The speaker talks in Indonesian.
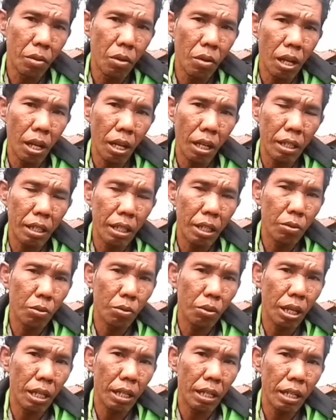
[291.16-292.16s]
dolar
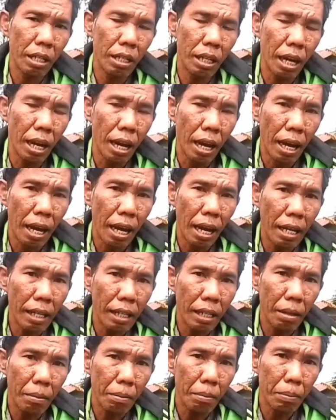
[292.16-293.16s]
itu tandanya
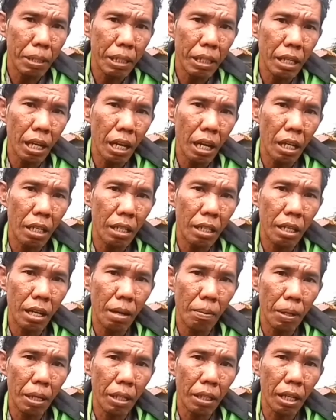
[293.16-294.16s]
hanya bisa
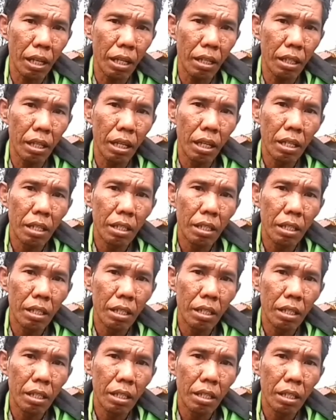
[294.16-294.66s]
didapatkan